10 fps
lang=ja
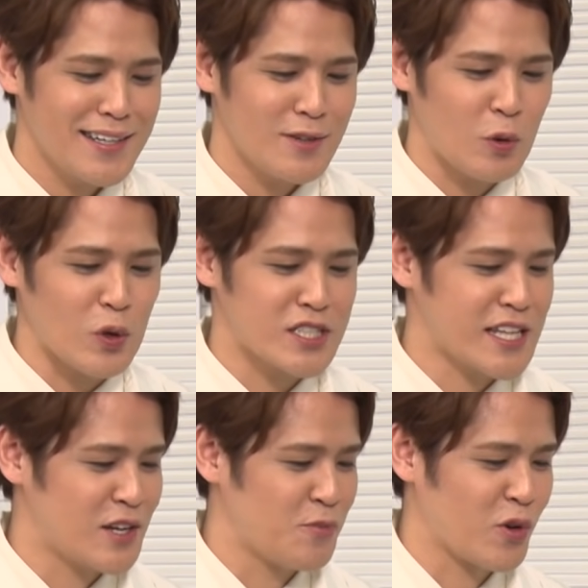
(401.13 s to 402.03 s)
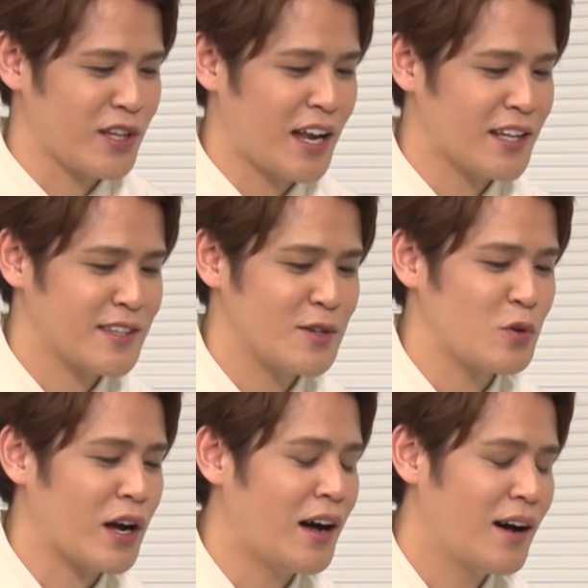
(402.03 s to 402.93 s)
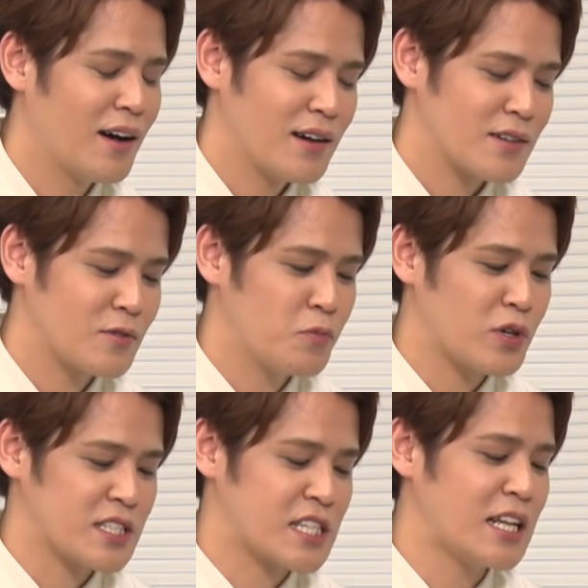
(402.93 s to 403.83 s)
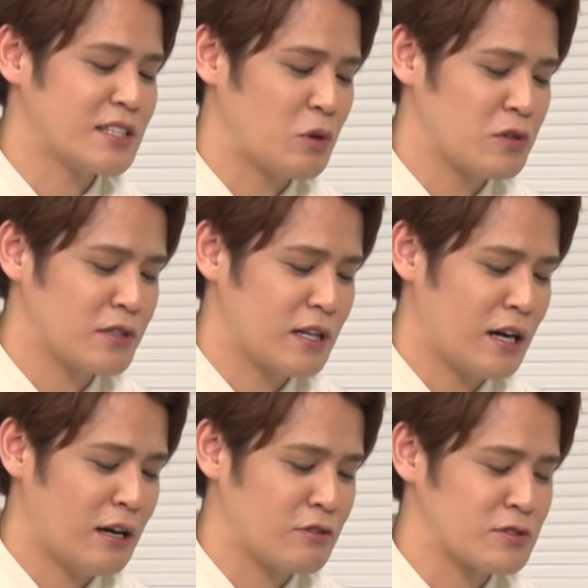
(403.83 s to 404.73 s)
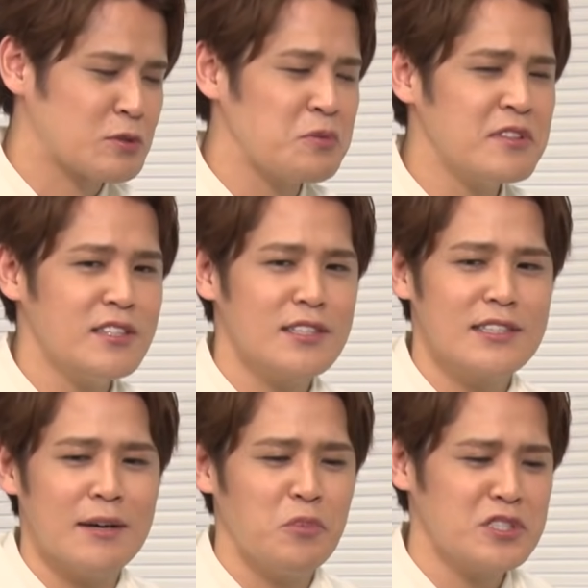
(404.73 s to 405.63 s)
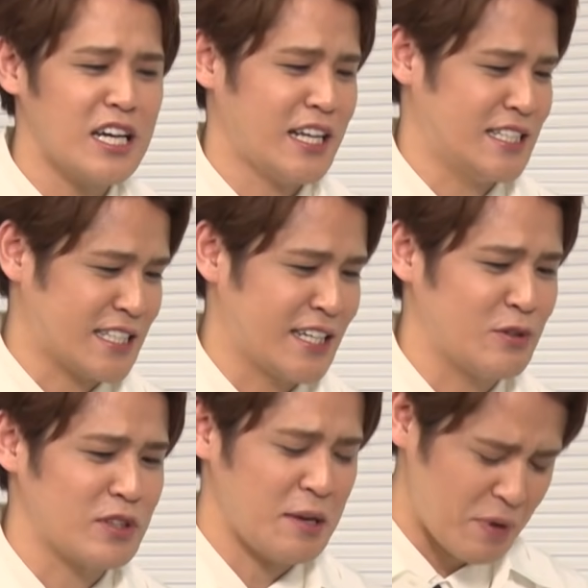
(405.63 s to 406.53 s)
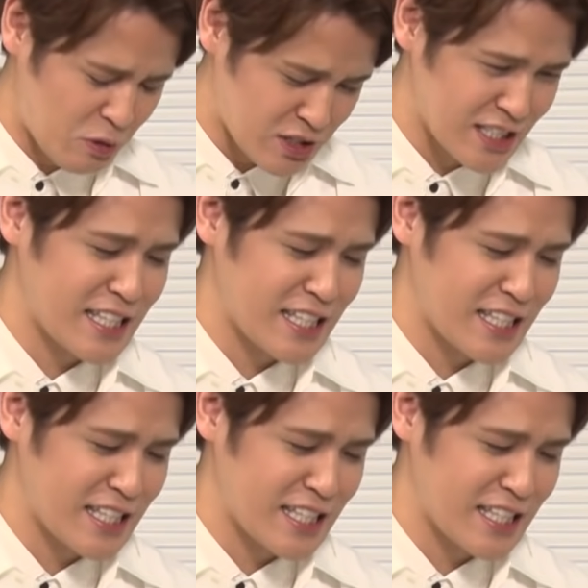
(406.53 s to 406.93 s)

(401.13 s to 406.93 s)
起こしているものだなっていうのが、僕は好きなんですよ、うん、あのそんなもんじゃないですか人ってやっぱ個人